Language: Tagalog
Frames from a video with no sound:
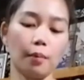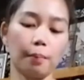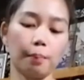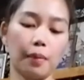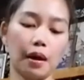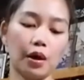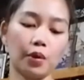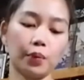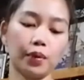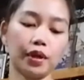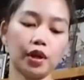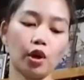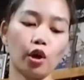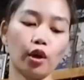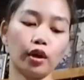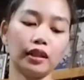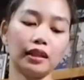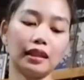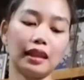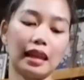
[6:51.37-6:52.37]
Power
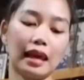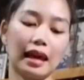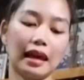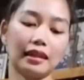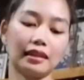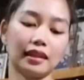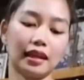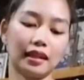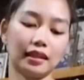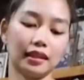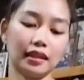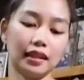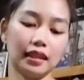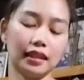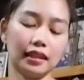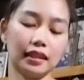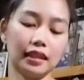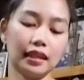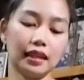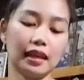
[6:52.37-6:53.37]
on light and
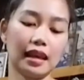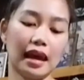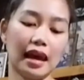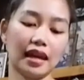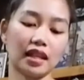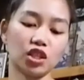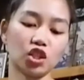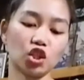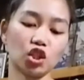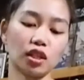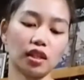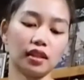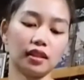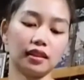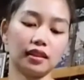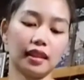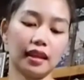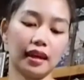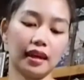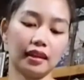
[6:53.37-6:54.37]
heating light shall
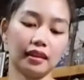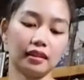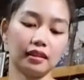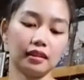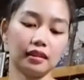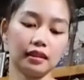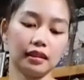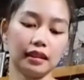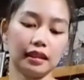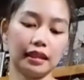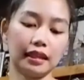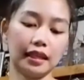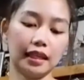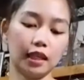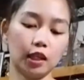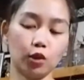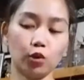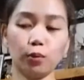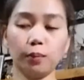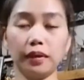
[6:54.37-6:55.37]
then
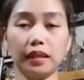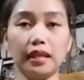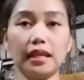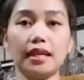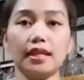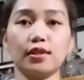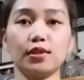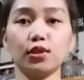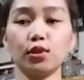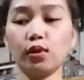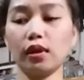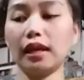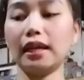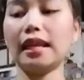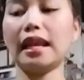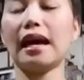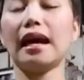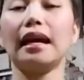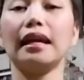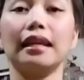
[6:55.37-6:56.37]
illuminate. So,
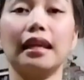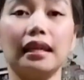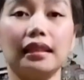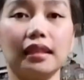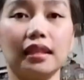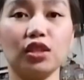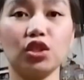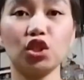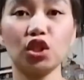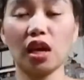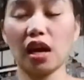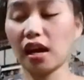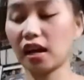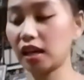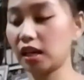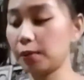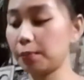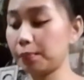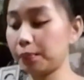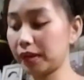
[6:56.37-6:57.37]
kailangan natin siyang
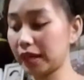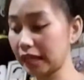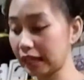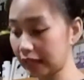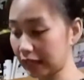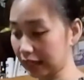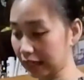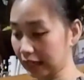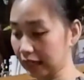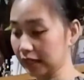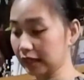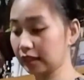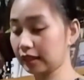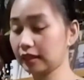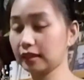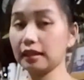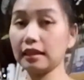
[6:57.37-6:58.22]
preheat